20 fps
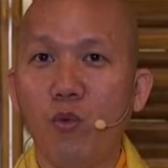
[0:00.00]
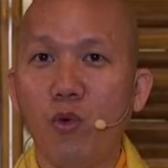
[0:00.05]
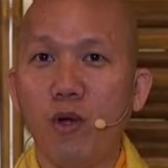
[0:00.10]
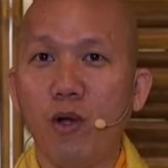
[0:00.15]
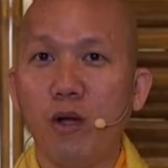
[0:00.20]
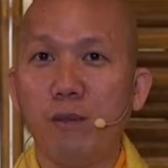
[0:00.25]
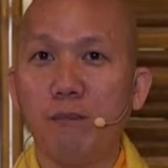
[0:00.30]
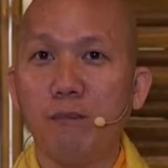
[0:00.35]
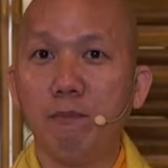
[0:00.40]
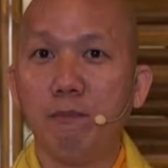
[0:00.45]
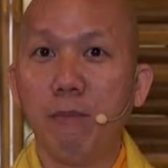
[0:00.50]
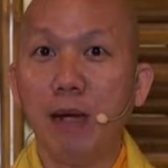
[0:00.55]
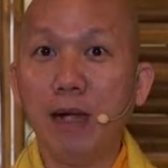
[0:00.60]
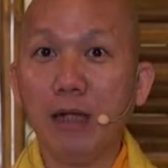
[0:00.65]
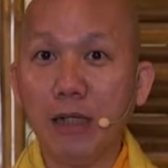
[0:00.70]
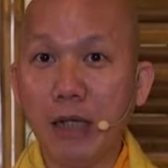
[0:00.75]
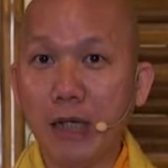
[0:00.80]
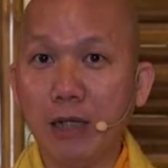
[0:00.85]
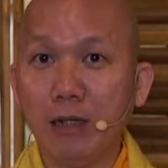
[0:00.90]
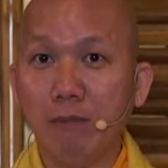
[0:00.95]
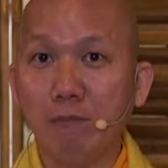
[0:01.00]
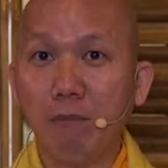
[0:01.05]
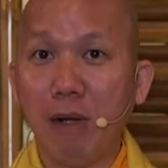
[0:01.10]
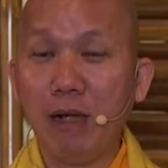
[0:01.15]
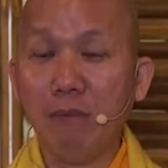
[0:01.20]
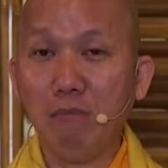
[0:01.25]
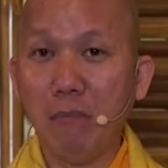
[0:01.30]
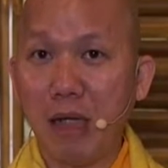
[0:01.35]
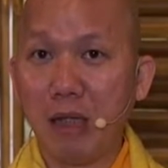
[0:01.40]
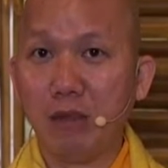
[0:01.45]
gọi là bắn nhanh
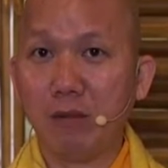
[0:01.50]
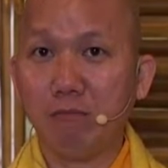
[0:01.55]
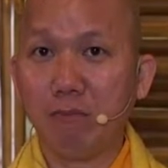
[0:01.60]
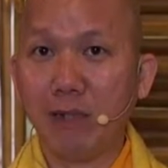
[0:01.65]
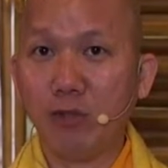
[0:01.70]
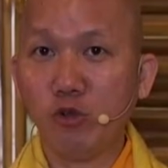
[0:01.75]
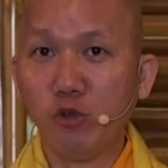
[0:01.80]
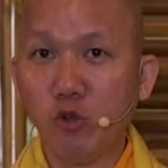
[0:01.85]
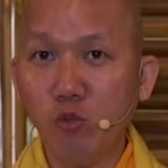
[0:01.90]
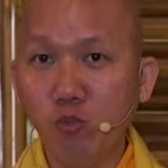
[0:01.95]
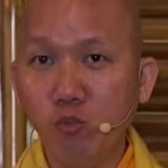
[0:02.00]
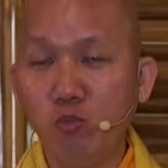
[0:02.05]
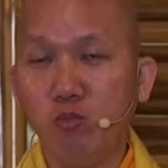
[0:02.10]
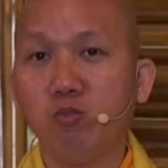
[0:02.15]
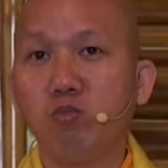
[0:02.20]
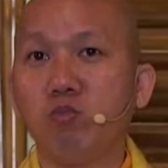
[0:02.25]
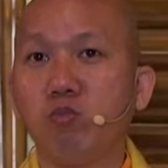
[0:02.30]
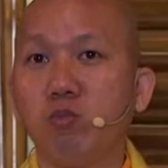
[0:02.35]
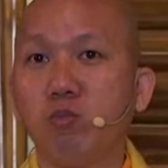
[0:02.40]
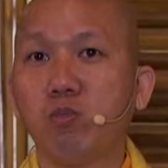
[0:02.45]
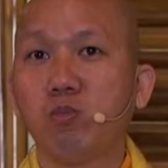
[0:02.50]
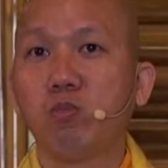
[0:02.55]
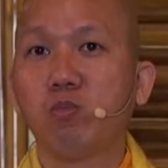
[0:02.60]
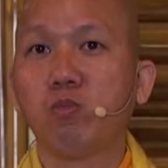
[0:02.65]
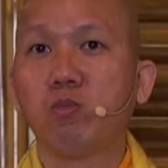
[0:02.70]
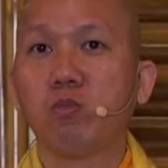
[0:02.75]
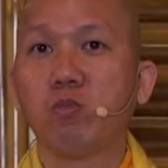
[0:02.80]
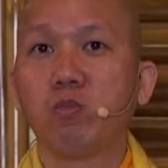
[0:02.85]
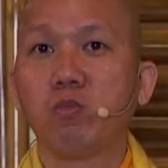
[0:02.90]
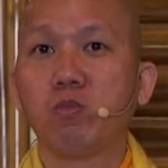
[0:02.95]
bắn mạnh bắn trúng
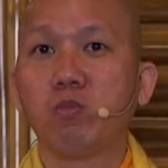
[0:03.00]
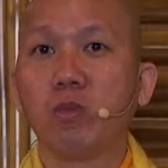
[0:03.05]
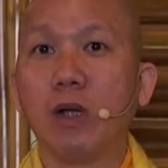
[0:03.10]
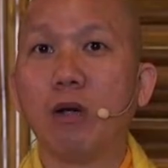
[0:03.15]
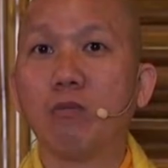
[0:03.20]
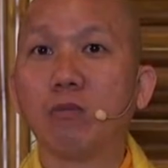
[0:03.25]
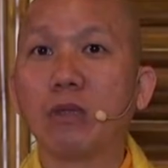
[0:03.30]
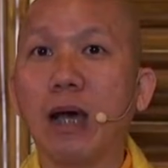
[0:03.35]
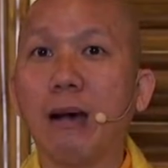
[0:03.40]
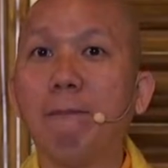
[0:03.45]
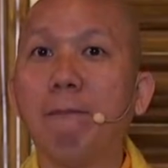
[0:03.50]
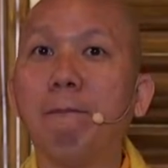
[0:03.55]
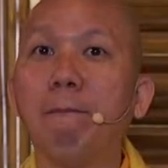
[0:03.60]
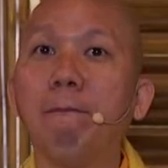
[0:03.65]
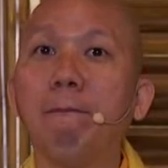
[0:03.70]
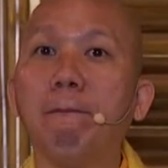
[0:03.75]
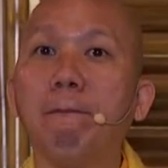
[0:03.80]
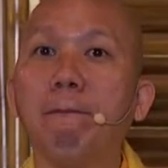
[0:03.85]
hồng tâm